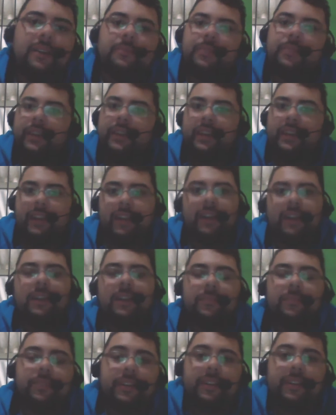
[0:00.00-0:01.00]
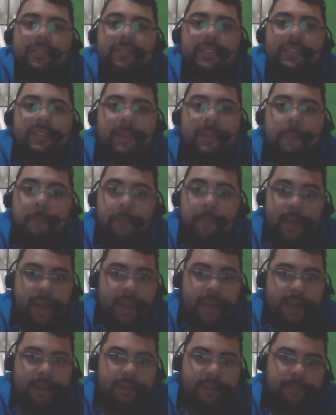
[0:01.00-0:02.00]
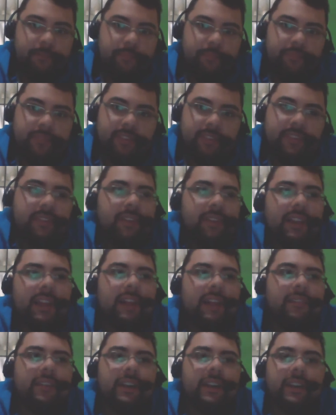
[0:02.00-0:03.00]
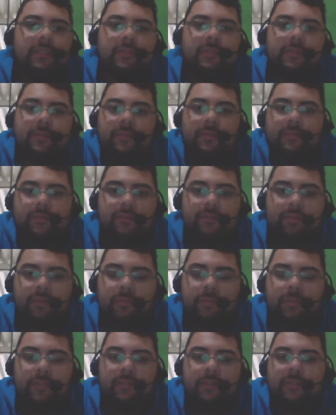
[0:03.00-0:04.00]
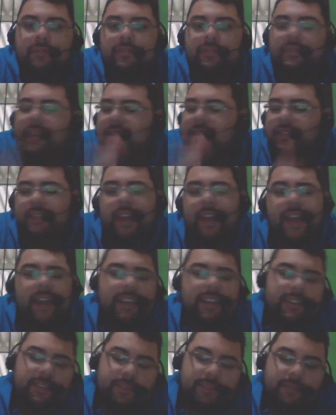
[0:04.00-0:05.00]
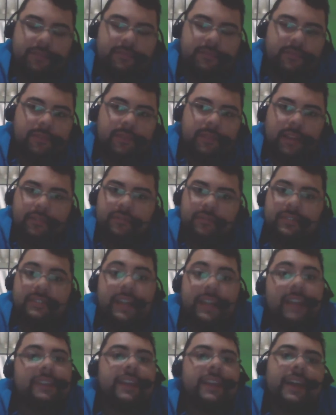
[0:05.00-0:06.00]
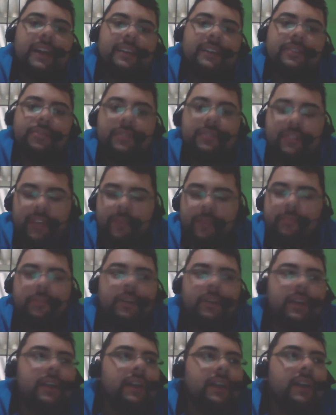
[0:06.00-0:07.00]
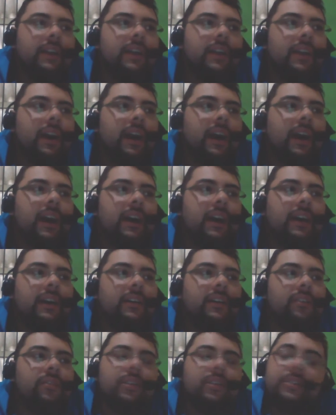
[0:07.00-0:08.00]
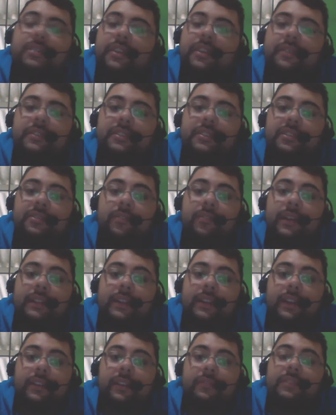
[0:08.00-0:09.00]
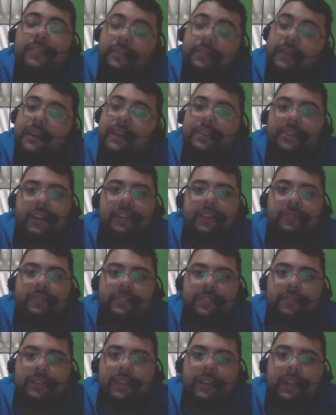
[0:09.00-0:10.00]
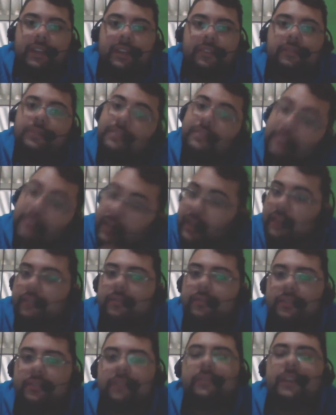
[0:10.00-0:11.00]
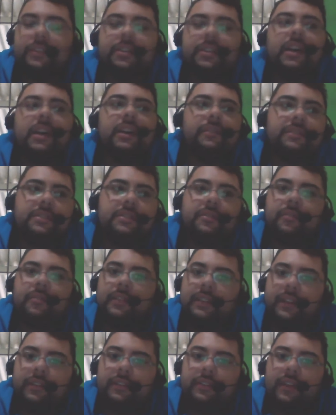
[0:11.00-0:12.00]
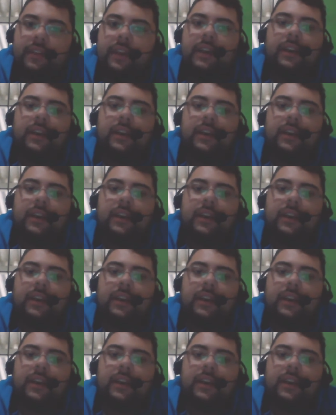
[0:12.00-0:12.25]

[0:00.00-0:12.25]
Por quê? Porque você pega você vai lá, vai, vamos supor, uns 10 reais. Vamos lá, com os 10 reais no sebo. Ah, eu gosto de revista em quadrinho. Você vai achar revista em quadrinhos? Sim, você vai achar revista em quadrinhos.